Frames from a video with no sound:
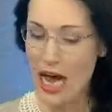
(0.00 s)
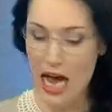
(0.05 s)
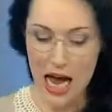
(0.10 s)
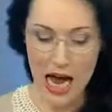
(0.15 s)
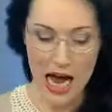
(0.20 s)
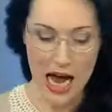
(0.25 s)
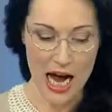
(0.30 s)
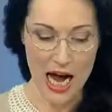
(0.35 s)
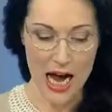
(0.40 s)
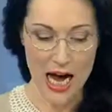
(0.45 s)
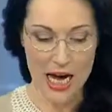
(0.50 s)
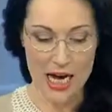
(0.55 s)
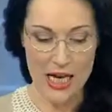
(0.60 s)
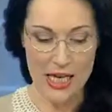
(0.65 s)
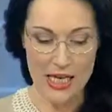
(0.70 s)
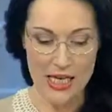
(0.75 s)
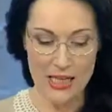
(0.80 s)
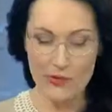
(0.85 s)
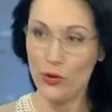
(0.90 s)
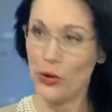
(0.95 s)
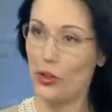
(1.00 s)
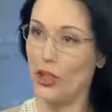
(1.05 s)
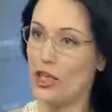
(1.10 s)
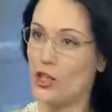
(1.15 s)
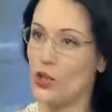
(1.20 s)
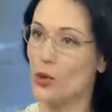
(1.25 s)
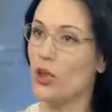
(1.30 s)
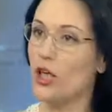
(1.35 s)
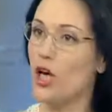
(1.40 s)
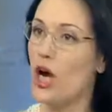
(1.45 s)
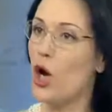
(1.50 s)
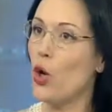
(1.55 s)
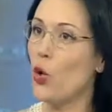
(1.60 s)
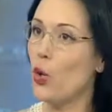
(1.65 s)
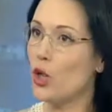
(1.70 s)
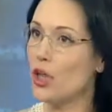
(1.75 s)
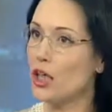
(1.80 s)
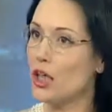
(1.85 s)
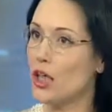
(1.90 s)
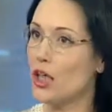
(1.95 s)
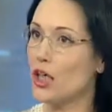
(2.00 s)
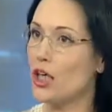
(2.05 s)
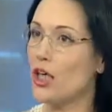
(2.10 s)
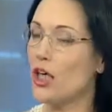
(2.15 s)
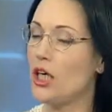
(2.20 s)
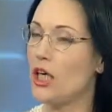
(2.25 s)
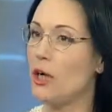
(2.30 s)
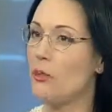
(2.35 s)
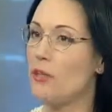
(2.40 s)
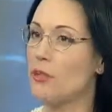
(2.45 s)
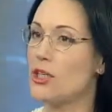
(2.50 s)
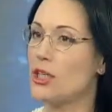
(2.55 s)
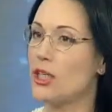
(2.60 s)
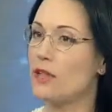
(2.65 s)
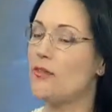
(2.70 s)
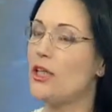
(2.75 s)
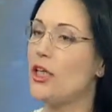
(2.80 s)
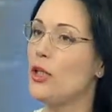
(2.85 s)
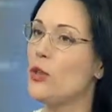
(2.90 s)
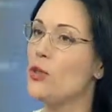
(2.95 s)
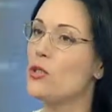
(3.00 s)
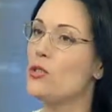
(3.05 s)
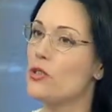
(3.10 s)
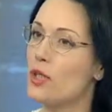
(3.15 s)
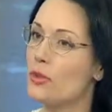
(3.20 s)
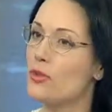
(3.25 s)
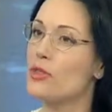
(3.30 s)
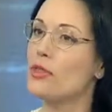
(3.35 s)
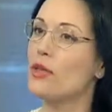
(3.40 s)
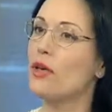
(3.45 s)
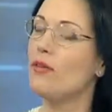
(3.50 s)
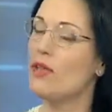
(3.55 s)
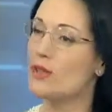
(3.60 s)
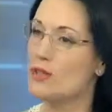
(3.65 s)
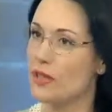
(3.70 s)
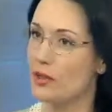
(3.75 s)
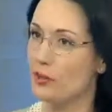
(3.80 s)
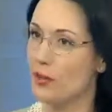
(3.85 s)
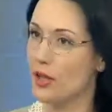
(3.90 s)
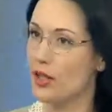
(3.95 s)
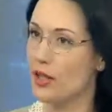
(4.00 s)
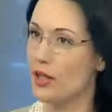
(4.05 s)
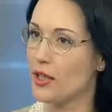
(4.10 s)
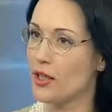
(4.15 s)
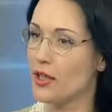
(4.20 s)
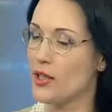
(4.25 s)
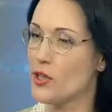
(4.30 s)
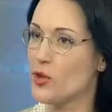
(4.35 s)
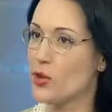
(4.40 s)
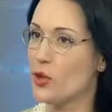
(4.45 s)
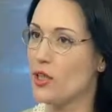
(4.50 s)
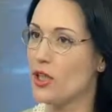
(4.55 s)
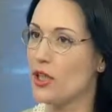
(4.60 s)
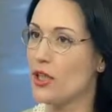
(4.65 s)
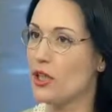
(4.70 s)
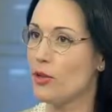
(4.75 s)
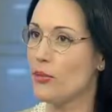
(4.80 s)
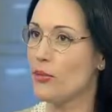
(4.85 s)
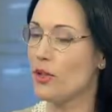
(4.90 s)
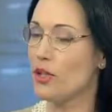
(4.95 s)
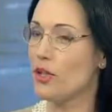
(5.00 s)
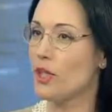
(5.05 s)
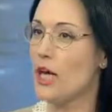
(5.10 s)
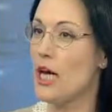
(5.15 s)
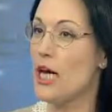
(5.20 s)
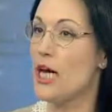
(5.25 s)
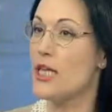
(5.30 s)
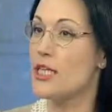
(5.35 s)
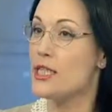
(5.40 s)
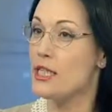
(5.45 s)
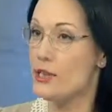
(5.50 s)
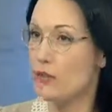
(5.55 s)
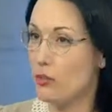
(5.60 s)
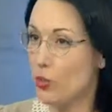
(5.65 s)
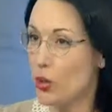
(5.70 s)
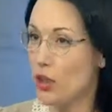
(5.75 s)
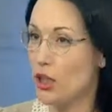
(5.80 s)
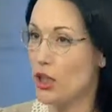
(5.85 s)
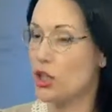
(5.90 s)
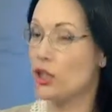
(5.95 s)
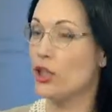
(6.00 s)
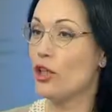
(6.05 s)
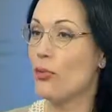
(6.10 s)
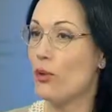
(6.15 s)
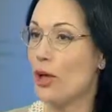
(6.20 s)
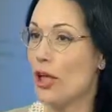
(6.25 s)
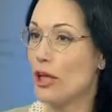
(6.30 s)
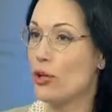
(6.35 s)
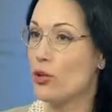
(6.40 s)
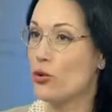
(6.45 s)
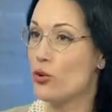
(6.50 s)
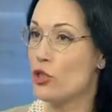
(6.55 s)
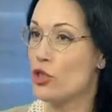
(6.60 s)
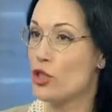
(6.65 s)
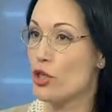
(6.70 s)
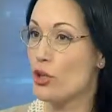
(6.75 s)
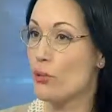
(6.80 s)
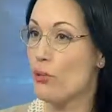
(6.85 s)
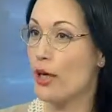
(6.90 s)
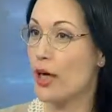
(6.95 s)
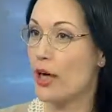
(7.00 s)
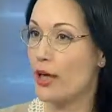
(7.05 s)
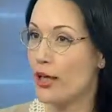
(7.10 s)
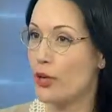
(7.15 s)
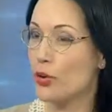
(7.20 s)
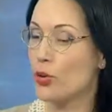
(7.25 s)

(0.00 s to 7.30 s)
А, вот насколько охотно, а, по сравнению с теми советскими студентами, сегодняшние молодежь э, покоряет